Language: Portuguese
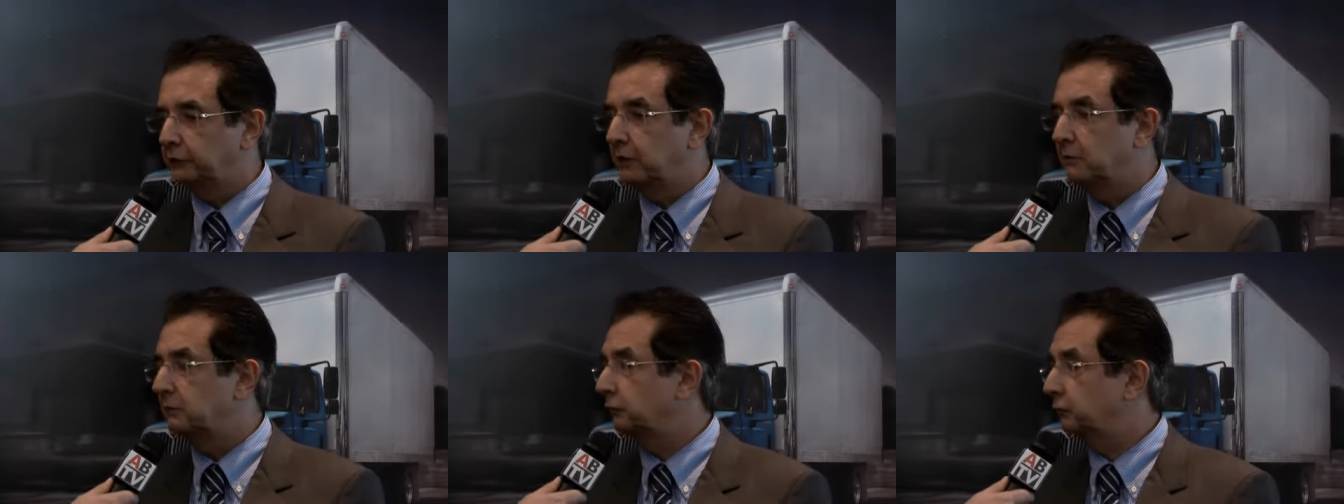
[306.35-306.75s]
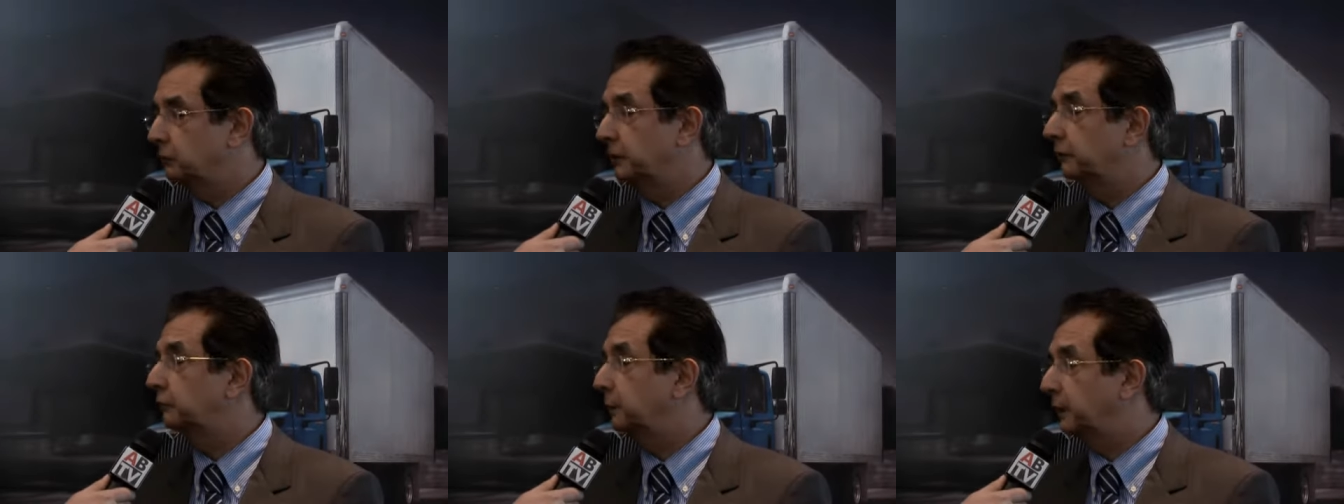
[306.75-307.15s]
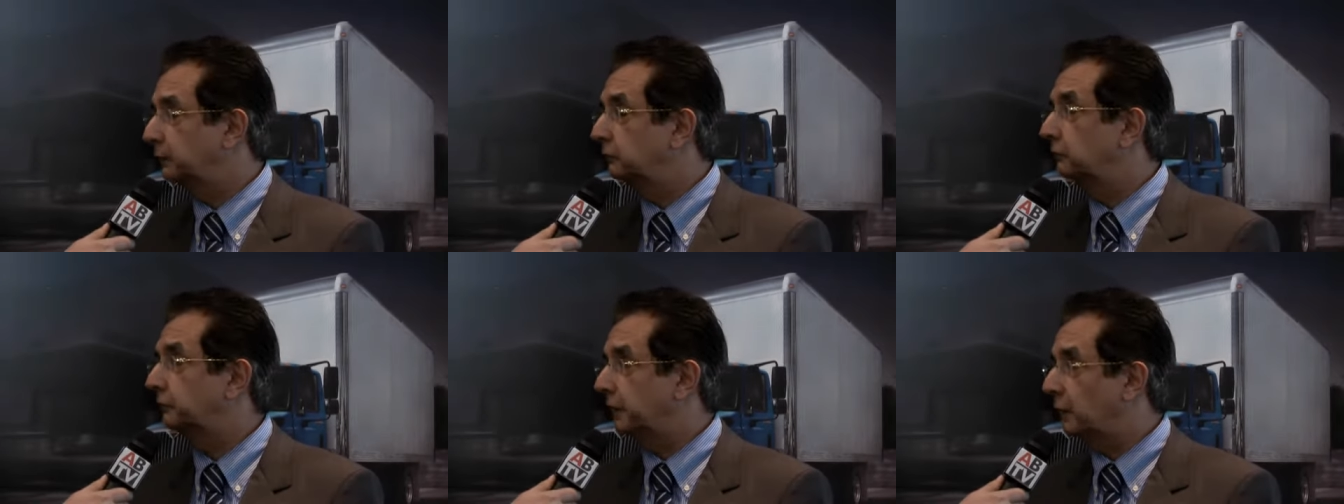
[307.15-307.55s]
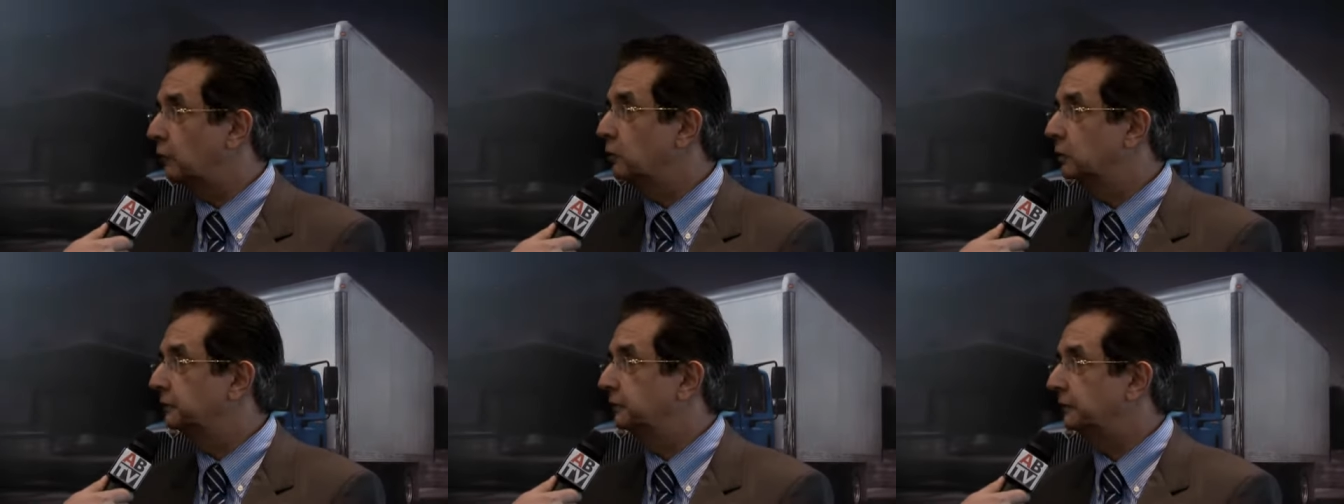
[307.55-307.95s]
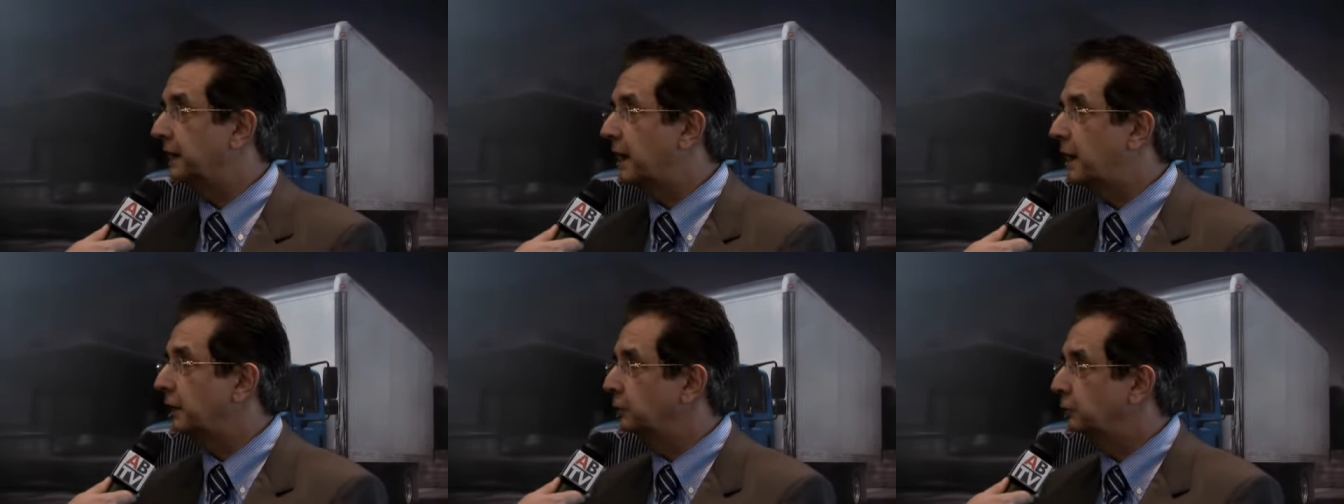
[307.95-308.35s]
temos um respeito
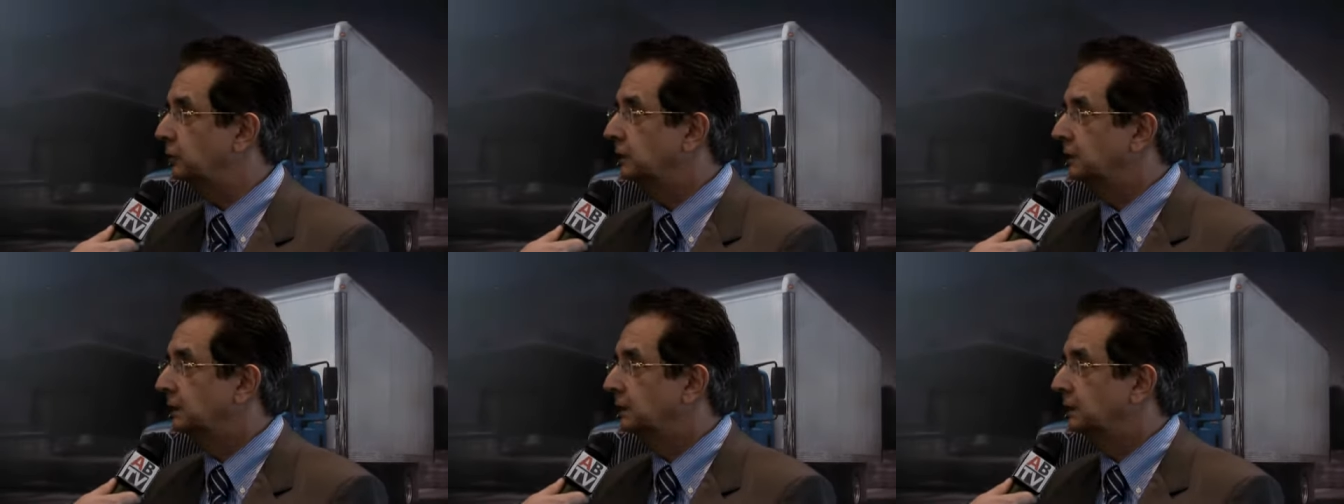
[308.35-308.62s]
extraordinário